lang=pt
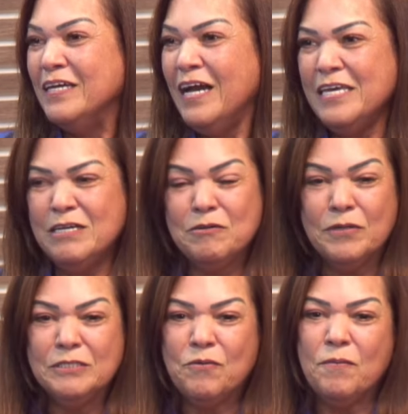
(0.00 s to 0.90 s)
Aí
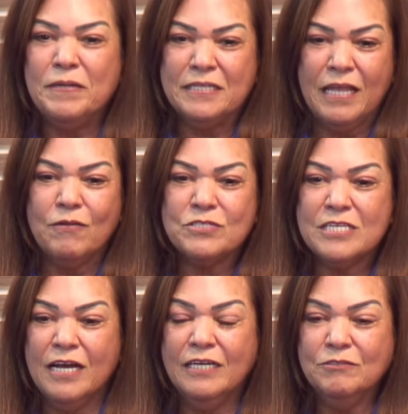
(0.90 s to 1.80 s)
quando eu completei
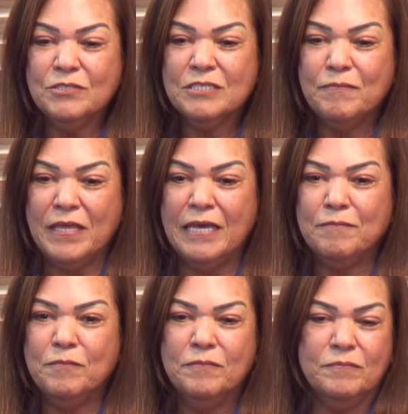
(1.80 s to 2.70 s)
11 anos,
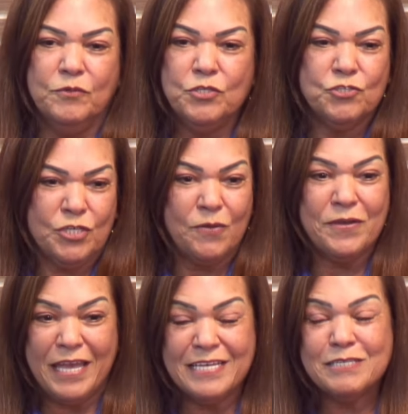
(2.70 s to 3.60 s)
né, muitos já
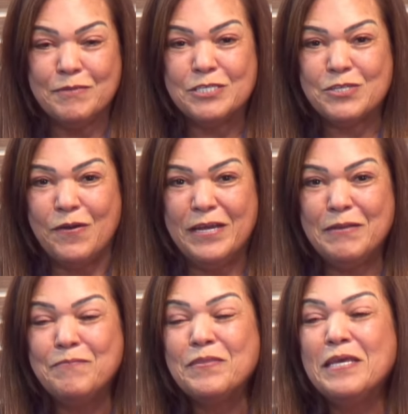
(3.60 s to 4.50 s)
conhecem minha
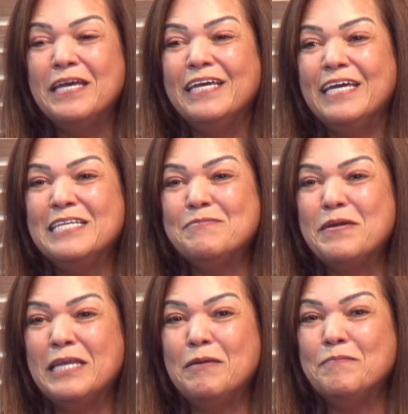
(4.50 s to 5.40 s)
história, ela,
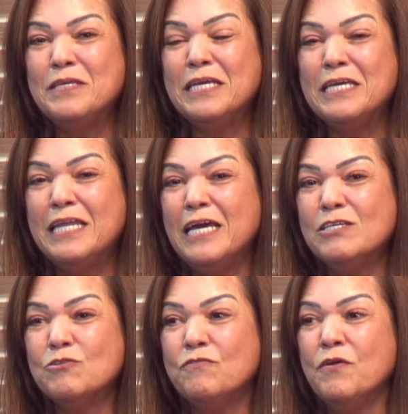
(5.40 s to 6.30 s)
ela, me, ela
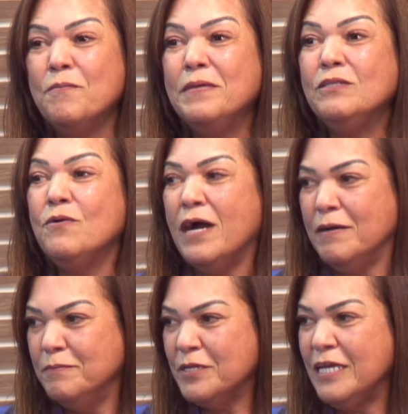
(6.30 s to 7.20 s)
resolveu me
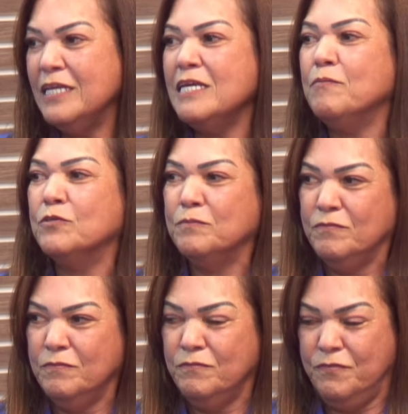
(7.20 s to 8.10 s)
doar, porque ela ia,
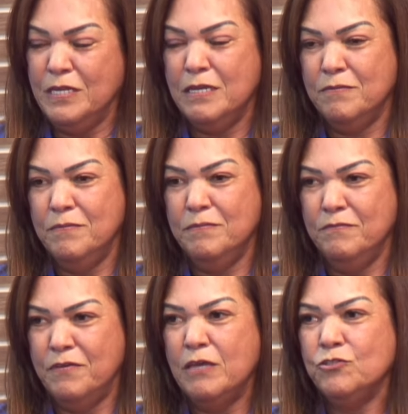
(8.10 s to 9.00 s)
vinha,
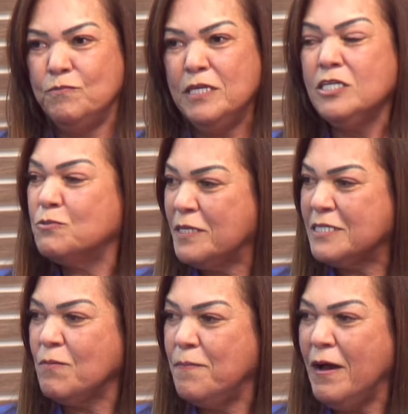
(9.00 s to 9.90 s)
veio de Minas para
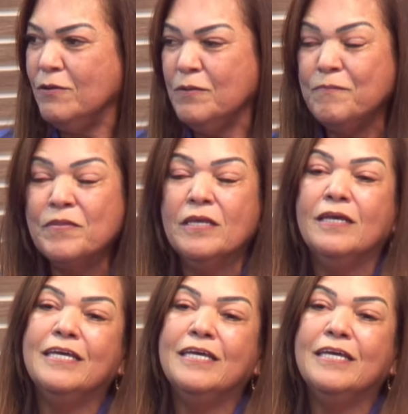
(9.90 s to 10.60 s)
São Paulo, uhum.